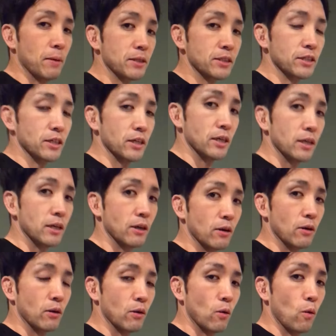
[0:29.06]
まず
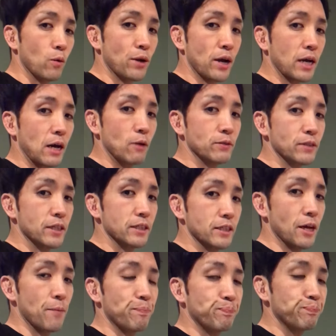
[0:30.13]
お腹をです
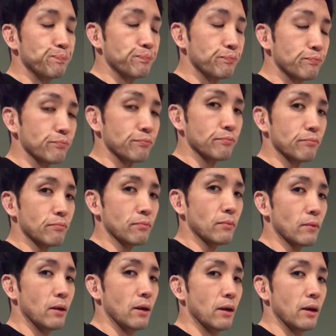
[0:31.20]
ね、
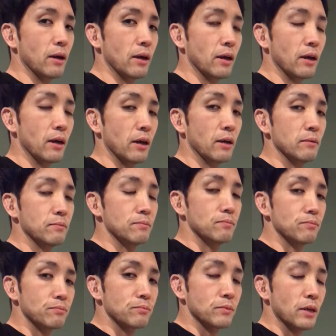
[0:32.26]

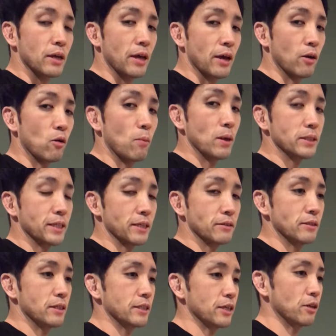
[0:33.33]
えー、へこましてい
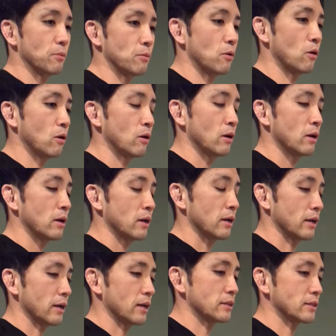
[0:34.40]
くんですけども、
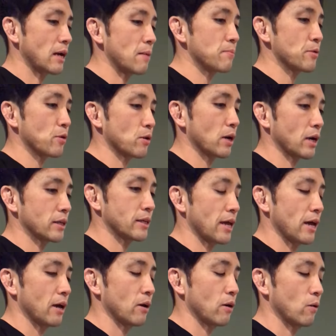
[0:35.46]
えー、3秒かけ
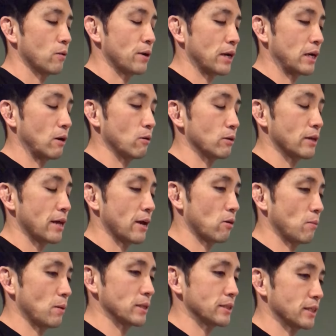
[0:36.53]
てお腹をへ
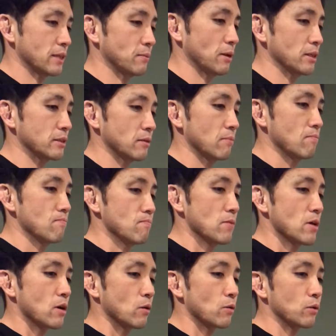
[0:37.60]
こましていきます
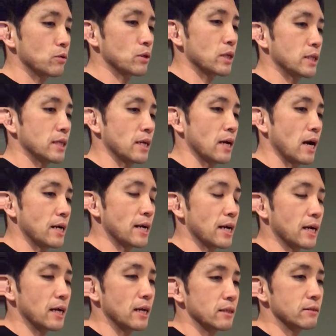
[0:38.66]
この時に
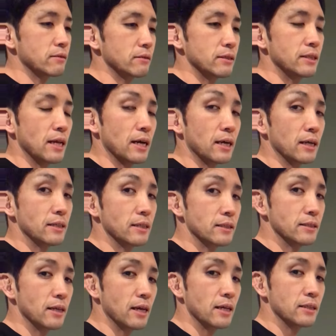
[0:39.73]
鼻から吸いながらで
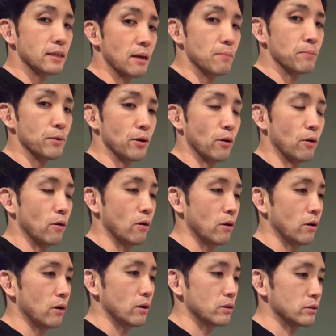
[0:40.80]
すね3秒
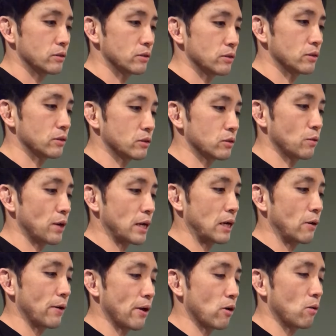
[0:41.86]
ずっとお
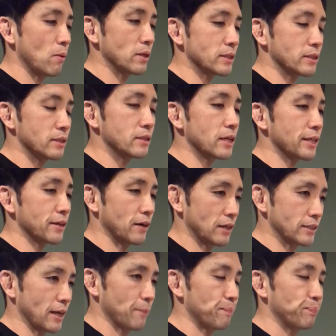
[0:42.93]
腹をへこまし続けてく
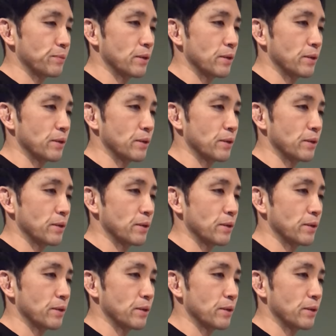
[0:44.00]
ださい